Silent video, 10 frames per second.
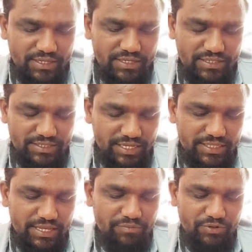இந்த
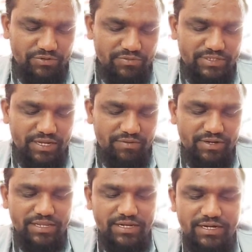செய்தியை போட்டுவிட்டு
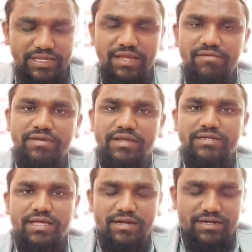அவர்கள் இரண்டு கேள்வி
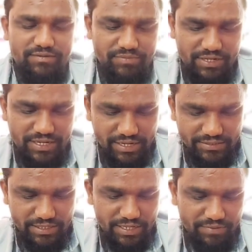கேட்டார்கள்
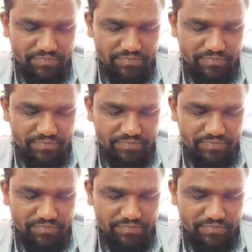மக்களிடத்தில்